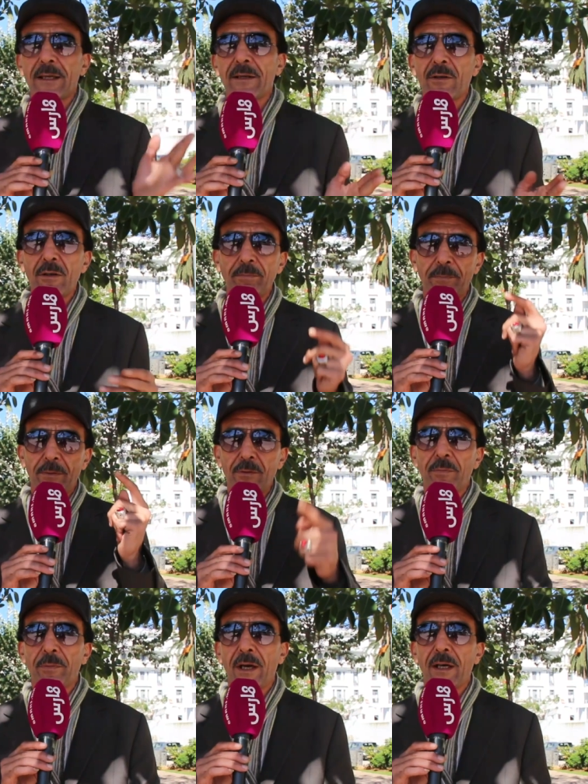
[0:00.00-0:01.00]
الجروب
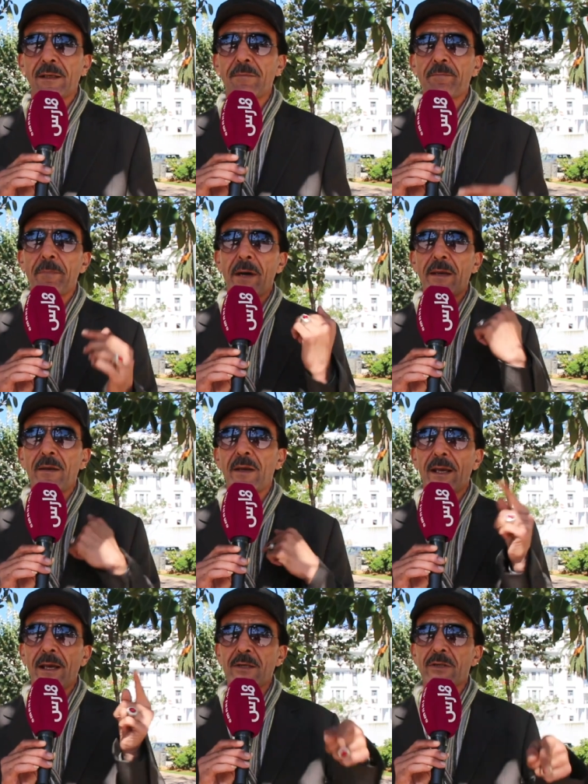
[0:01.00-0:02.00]
وبقى طمبان
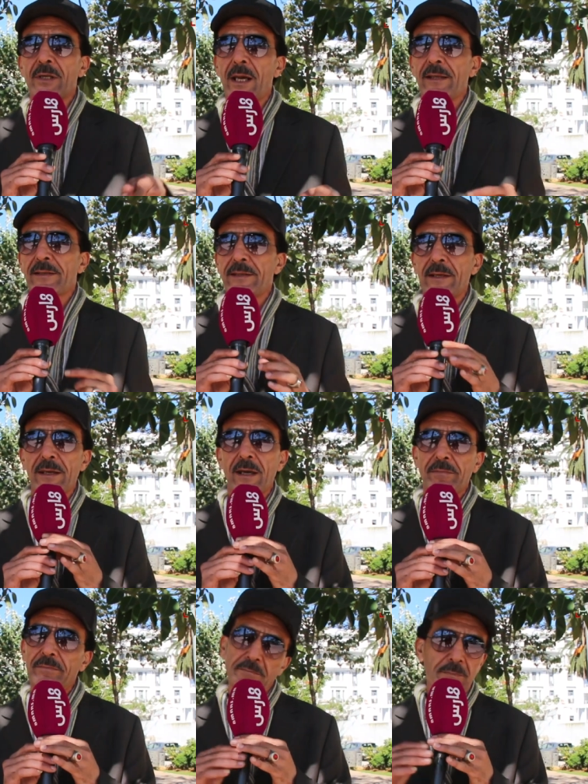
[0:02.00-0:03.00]
انا كنسجل عند
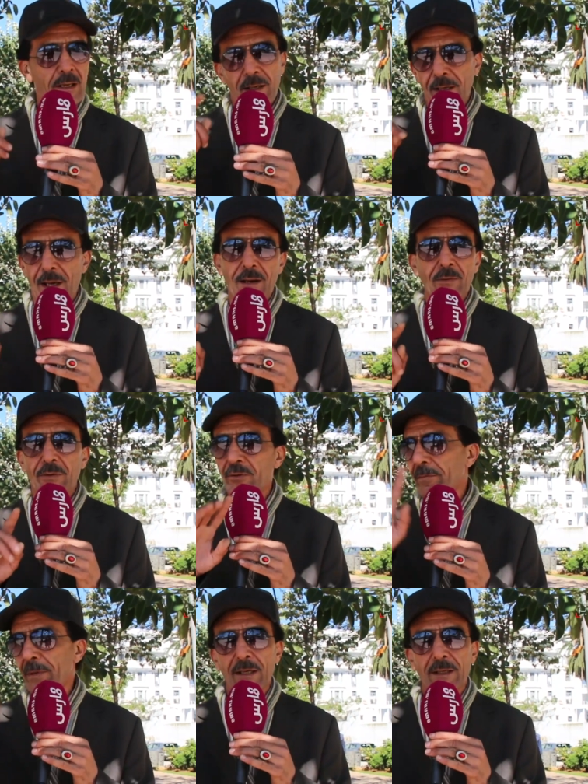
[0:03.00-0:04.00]
زريه ما
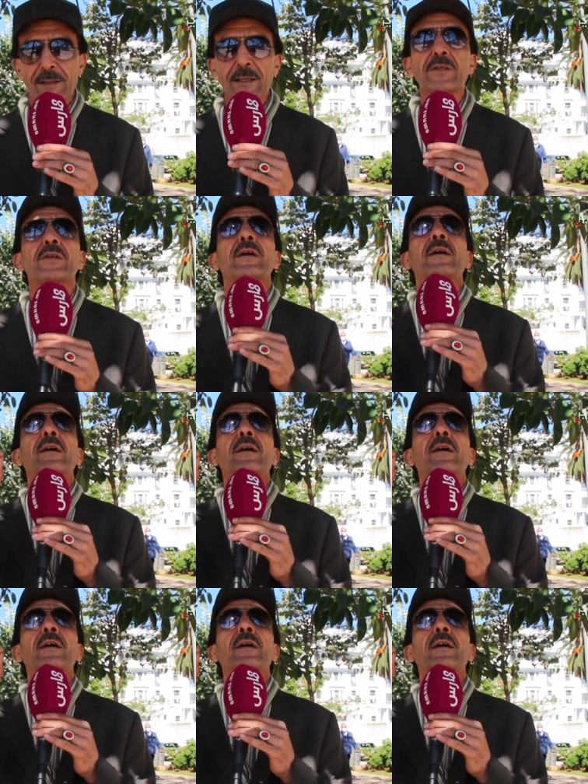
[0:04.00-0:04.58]
نعاودوش ما نخسرش